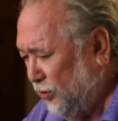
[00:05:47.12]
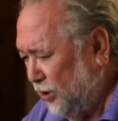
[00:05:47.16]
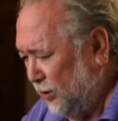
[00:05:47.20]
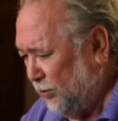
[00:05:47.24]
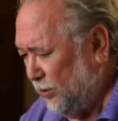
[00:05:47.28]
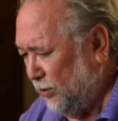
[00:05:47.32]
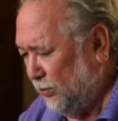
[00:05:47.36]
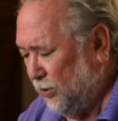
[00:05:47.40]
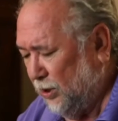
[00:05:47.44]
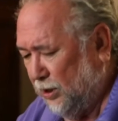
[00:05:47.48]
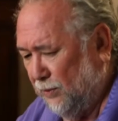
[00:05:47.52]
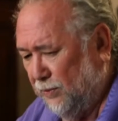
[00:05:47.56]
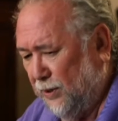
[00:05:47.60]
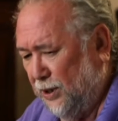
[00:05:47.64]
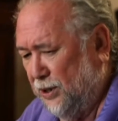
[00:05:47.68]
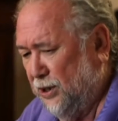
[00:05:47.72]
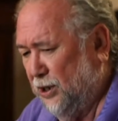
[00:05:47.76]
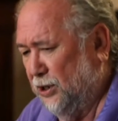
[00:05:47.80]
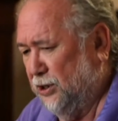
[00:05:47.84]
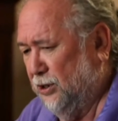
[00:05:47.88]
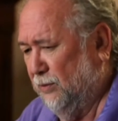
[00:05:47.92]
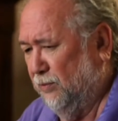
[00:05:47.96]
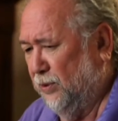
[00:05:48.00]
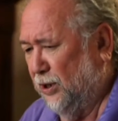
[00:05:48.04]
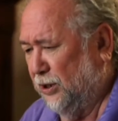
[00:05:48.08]
время было
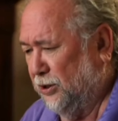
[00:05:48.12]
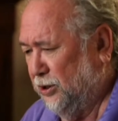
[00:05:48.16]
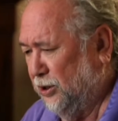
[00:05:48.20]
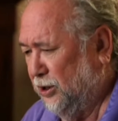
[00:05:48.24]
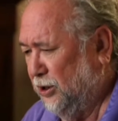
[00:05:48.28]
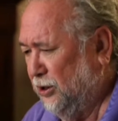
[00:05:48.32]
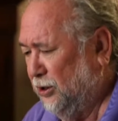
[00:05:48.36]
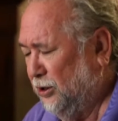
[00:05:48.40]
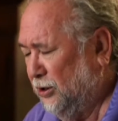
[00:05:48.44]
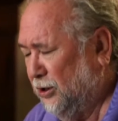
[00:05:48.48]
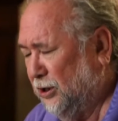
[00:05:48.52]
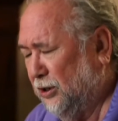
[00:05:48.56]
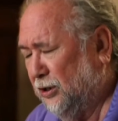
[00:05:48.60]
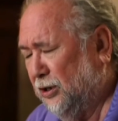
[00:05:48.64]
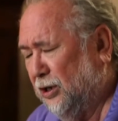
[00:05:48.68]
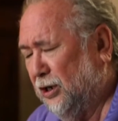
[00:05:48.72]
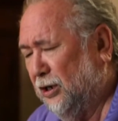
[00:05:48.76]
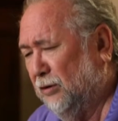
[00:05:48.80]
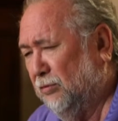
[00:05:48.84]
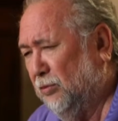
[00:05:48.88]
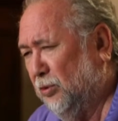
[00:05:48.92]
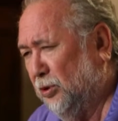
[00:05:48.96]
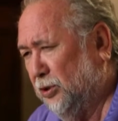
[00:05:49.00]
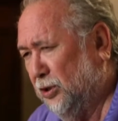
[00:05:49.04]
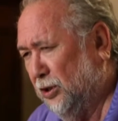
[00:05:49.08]
понятие партийных
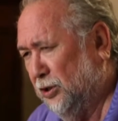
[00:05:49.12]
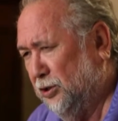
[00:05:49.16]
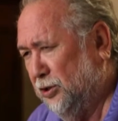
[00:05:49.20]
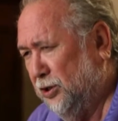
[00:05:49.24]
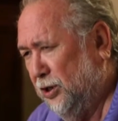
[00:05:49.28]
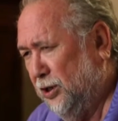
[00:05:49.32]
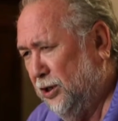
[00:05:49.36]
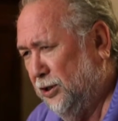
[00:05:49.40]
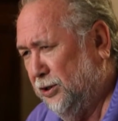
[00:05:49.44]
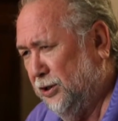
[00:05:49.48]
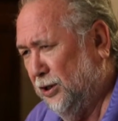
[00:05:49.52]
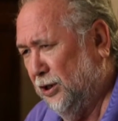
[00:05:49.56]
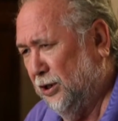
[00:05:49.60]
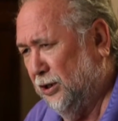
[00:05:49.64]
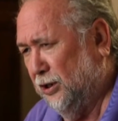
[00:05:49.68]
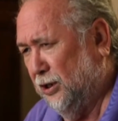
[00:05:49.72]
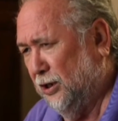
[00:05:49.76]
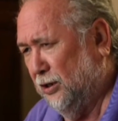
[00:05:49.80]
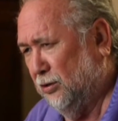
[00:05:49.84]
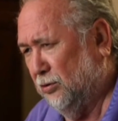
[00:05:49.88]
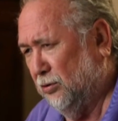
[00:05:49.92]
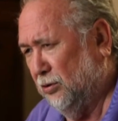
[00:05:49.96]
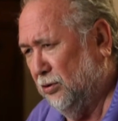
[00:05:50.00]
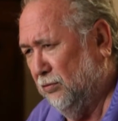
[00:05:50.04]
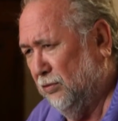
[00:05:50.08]
как будто деятеля,
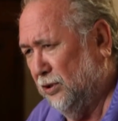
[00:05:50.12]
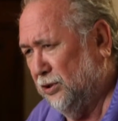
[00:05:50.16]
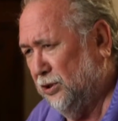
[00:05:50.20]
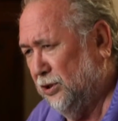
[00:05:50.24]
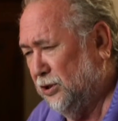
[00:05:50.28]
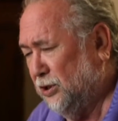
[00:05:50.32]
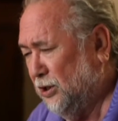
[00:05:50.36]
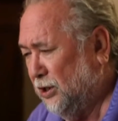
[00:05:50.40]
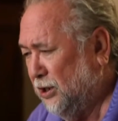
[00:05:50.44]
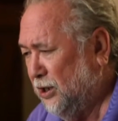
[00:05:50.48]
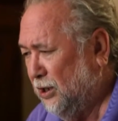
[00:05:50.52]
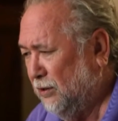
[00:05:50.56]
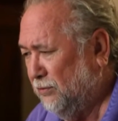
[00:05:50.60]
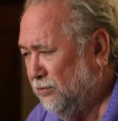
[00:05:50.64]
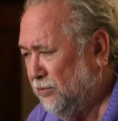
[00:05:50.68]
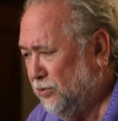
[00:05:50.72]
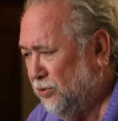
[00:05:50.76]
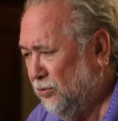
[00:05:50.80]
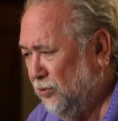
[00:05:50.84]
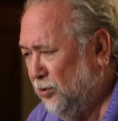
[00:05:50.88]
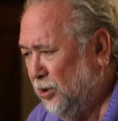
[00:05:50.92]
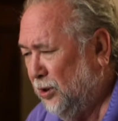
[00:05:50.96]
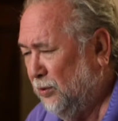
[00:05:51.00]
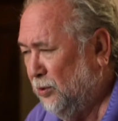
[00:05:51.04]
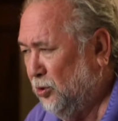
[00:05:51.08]
да, руководителя. Я
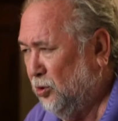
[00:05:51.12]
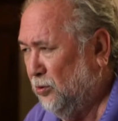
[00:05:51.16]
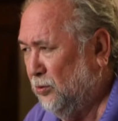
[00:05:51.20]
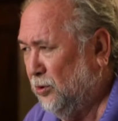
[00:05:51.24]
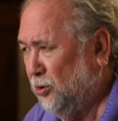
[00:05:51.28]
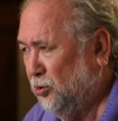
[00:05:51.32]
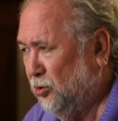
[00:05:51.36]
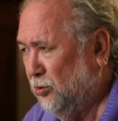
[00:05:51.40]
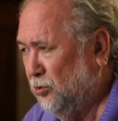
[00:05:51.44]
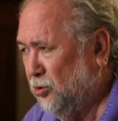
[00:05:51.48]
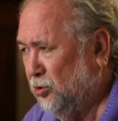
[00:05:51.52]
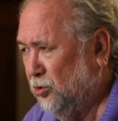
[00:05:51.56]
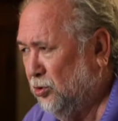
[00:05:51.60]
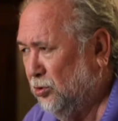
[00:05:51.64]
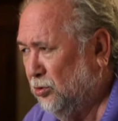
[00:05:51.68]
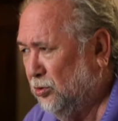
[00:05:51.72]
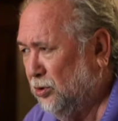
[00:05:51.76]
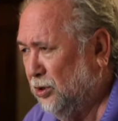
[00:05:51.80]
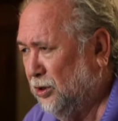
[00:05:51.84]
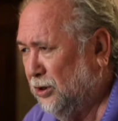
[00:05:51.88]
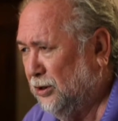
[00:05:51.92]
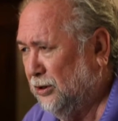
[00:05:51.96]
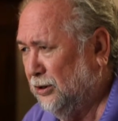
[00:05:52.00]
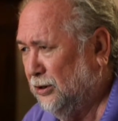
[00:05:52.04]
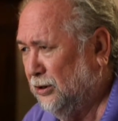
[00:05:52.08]
все время думал о том,
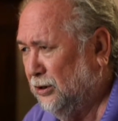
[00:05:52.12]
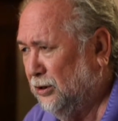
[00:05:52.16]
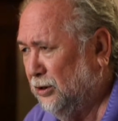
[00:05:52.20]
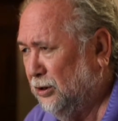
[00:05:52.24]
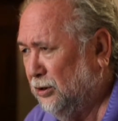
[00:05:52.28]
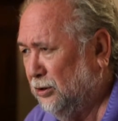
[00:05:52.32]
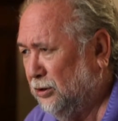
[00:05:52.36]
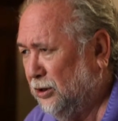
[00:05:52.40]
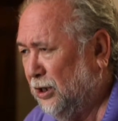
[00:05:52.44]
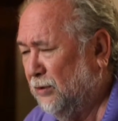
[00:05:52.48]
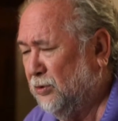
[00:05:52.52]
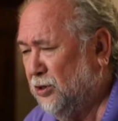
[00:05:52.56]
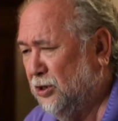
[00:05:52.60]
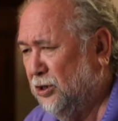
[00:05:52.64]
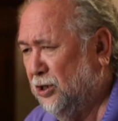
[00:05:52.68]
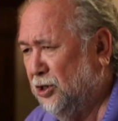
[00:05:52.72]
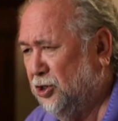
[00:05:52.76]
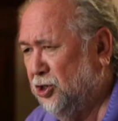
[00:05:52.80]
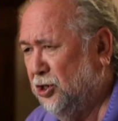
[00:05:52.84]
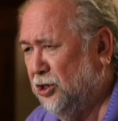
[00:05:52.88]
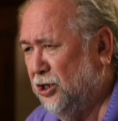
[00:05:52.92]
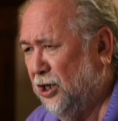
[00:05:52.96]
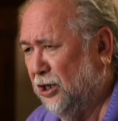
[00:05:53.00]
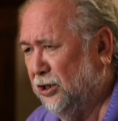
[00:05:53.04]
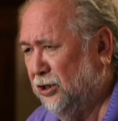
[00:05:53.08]
что э, там же
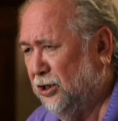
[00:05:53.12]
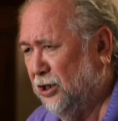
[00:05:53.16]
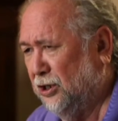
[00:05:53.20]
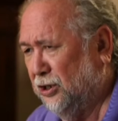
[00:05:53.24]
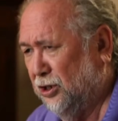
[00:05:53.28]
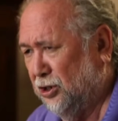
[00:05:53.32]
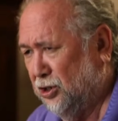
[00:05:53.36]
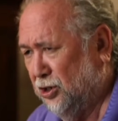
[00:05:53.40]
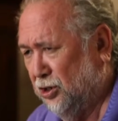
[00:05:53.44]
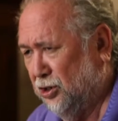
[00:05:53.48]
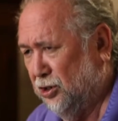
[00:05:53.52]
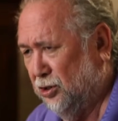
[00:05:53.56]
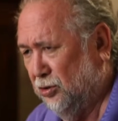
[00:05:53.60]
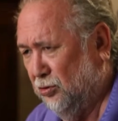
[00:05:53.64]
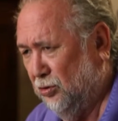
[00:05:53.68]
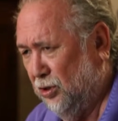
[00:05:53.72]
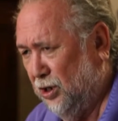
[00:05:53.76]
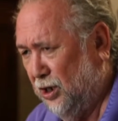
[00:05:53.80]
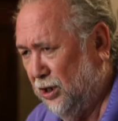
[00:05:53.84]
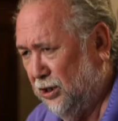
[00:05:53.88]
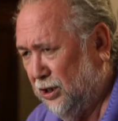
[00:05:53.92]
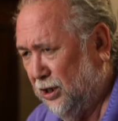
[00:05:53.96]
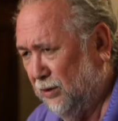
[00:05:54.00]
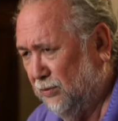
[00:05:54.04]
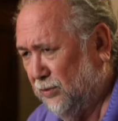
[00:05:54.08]
начинать надо же с
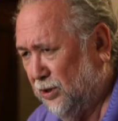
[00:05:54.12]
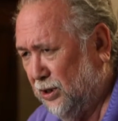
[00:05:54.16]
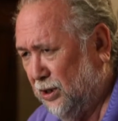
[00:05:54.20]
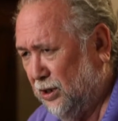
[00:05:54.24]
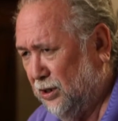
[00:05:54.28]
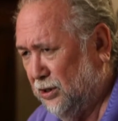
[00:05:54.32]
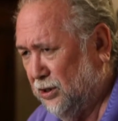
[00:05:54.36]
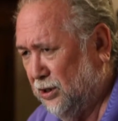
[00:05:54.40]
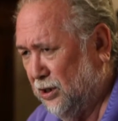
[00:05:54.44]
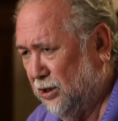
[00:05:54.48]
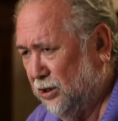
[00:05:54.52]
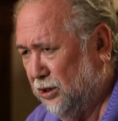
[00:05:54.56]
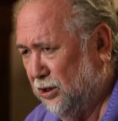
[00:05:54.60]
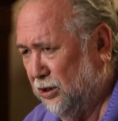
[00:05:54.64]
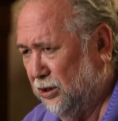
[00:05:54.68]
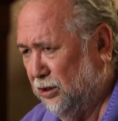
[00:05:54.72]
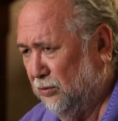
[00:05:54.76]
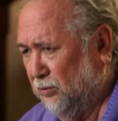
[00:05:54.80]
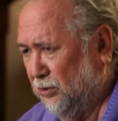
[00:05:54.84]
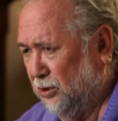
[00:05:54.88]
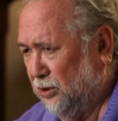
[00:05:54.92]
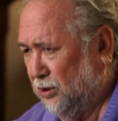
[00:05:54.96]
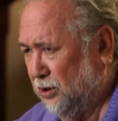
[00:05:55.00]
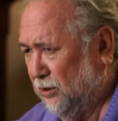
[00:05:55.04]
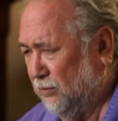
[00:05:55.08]
нуля, там, да, с
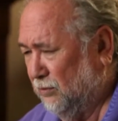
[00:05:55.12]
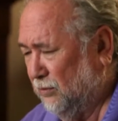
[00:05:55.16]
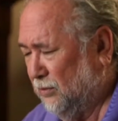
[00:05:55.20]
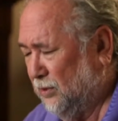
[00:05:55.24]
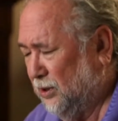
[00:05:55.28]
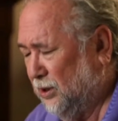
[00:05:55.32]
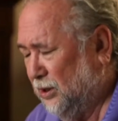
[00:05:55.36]
каких-нибудь там